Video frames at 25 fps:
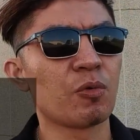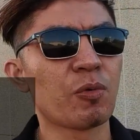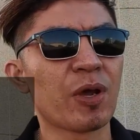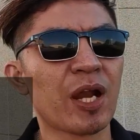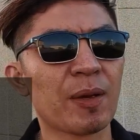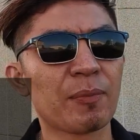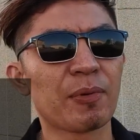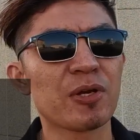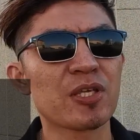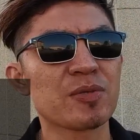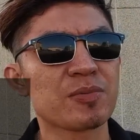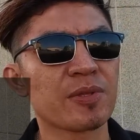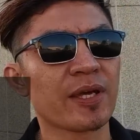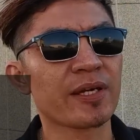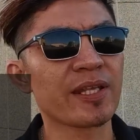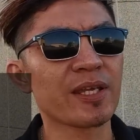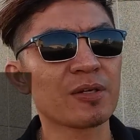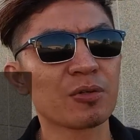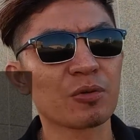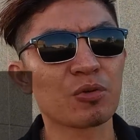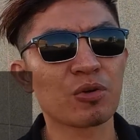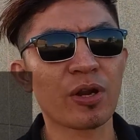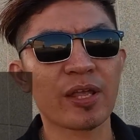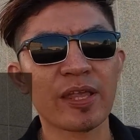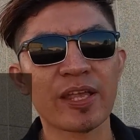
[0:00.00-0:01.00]
walaupun
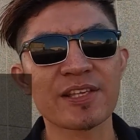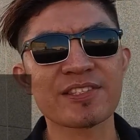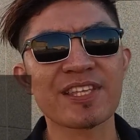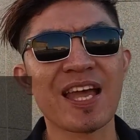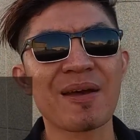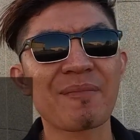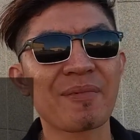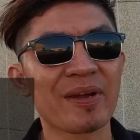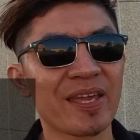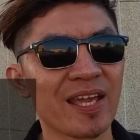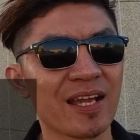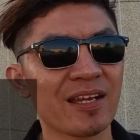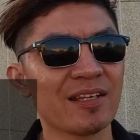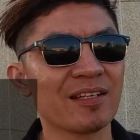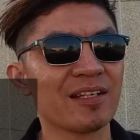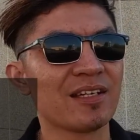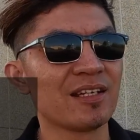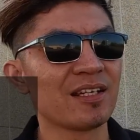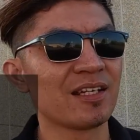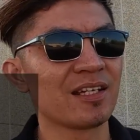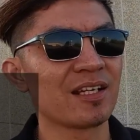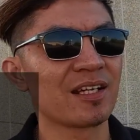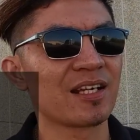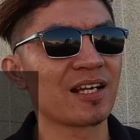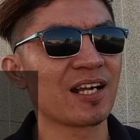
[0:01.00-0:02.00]
sebenarnya ukurannya sama ya
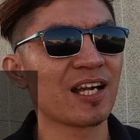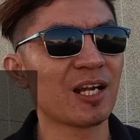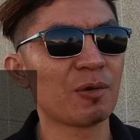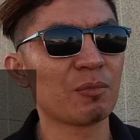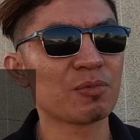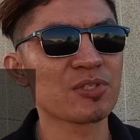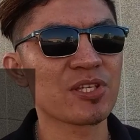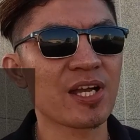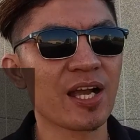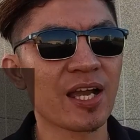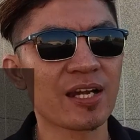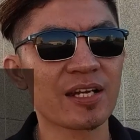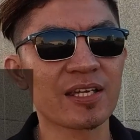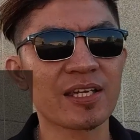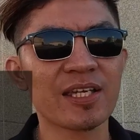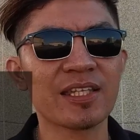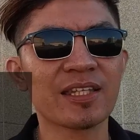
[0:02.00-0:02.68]
kalau misalkan